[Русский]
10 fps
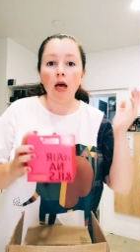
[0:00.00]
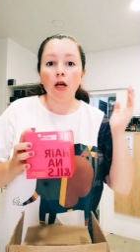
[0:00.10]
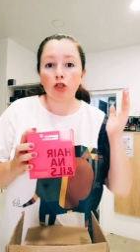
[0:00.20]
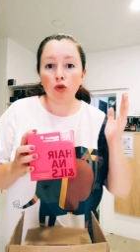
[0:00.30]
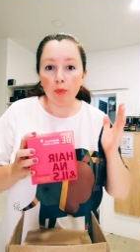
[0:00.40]

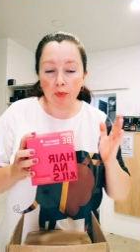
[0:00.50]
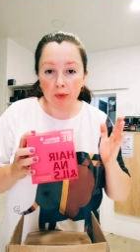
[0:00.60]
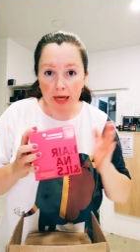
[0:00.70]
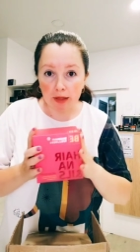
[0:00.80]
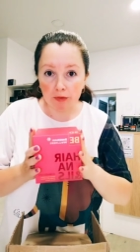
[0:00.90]
Что
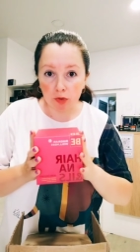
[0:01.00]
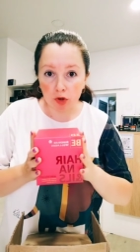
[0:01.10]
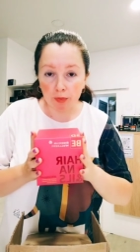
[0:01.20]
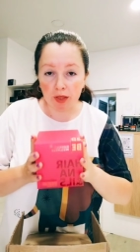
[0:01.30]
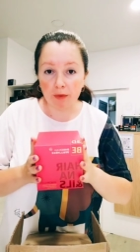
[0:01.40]
для этого
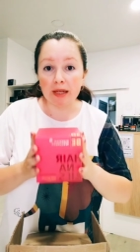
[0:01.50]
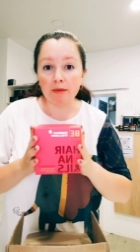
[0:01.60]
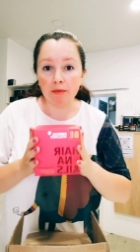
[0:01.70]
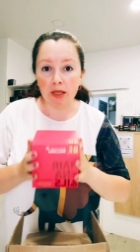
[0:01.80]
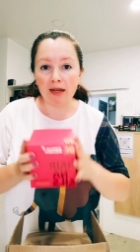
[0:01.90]
нужно принимать?
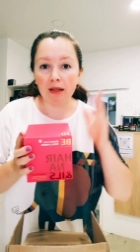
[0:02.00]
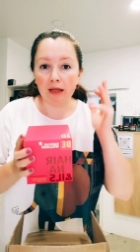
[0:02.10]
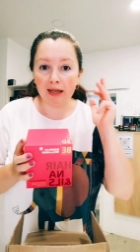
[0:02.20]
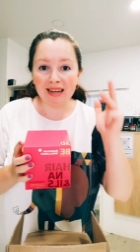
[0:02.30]
Минералы.